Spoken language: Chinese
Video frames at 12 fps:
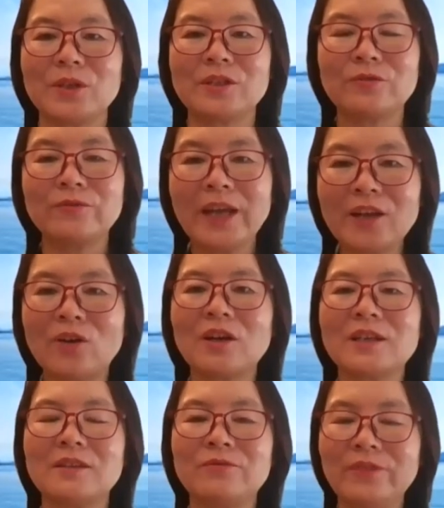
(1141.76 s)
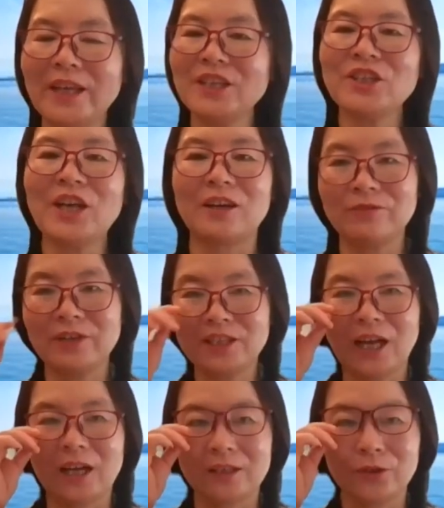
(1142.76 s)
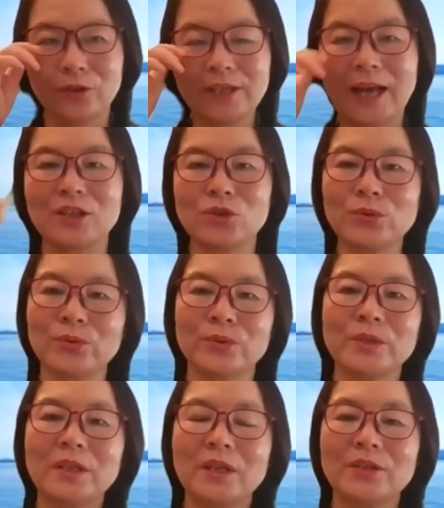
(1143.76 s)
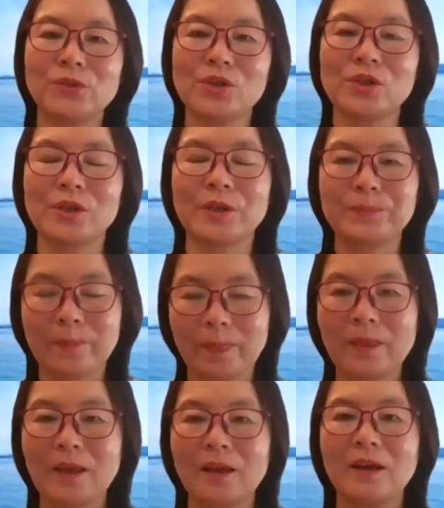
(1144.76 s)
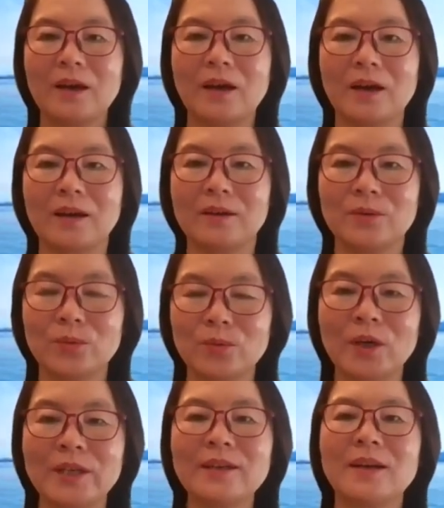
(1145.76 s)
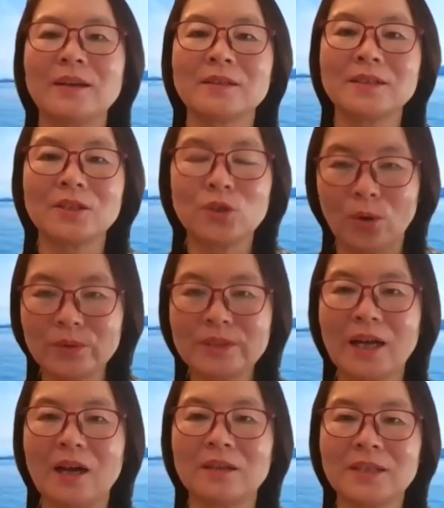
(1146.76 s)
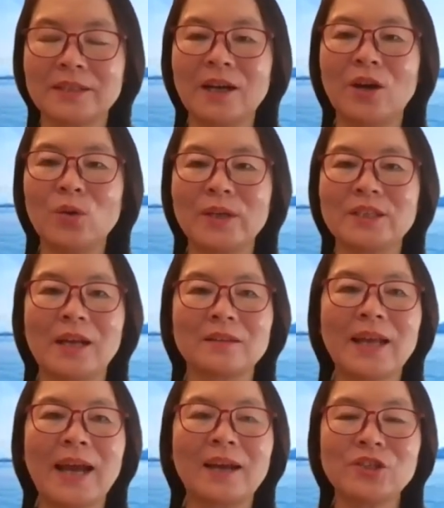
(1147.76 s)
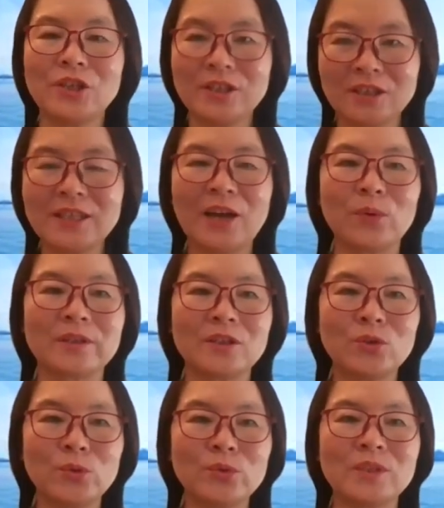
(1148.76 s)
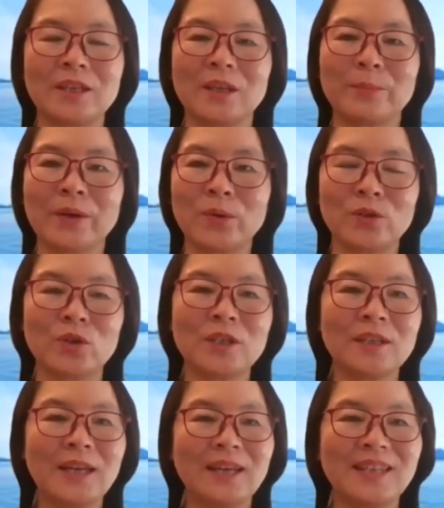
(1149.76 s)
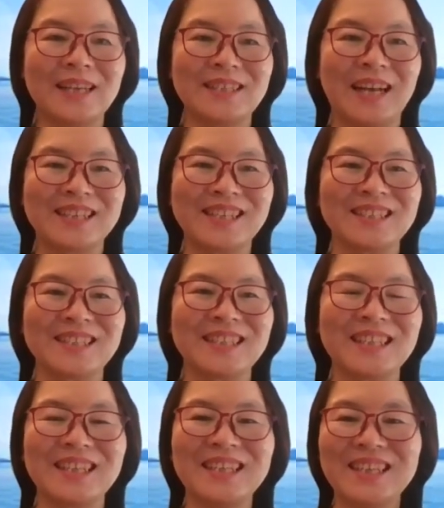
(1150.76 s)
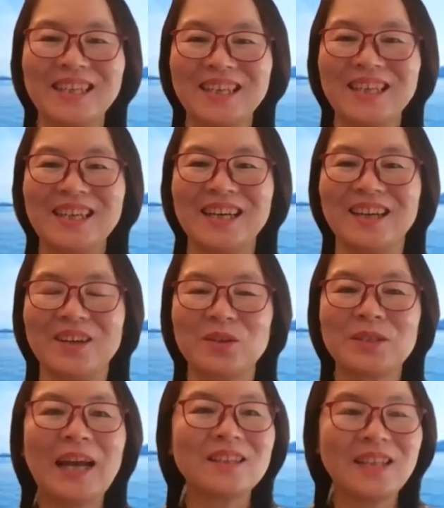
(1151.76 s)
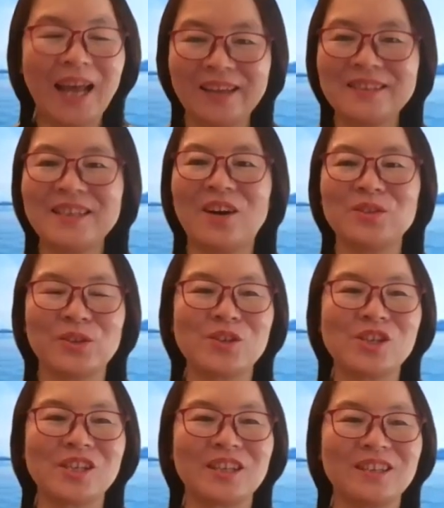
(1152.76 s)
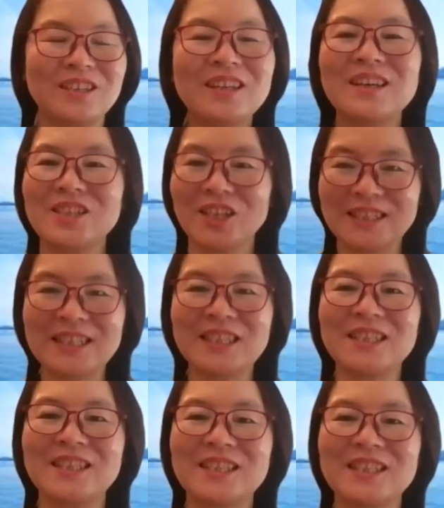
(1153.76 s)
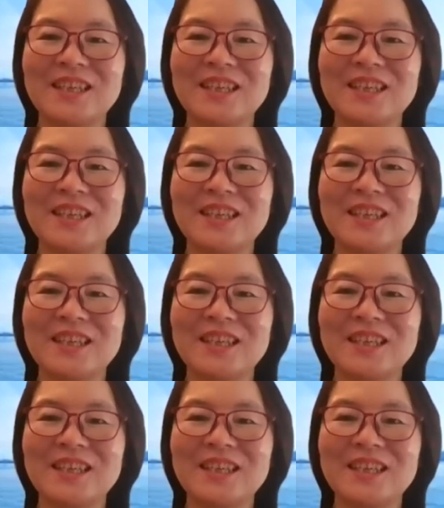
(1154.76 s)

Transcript: 我是非有非常非常有感触，就是啊，我的儿子从小在教会长大，甚至在我的肚子里面，我都跟他在讲圣经。呃，他的胎教就是圣经。